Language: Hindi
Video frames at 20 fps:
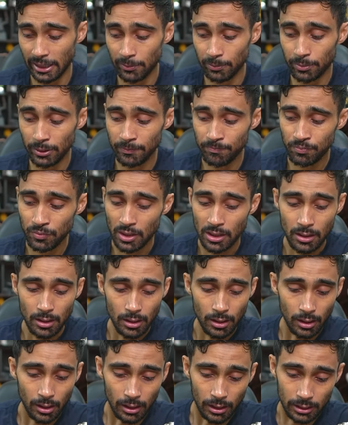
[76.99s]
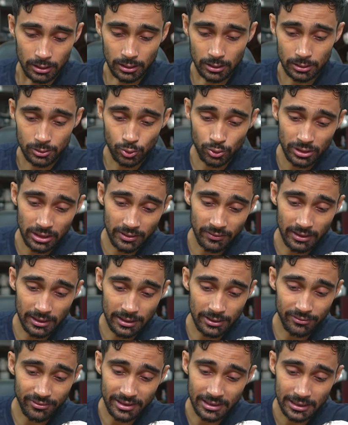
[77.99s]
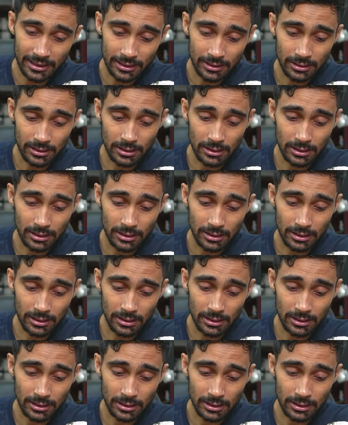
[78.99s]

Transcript: टाइम पे आ, तो ये वाला इवेंट है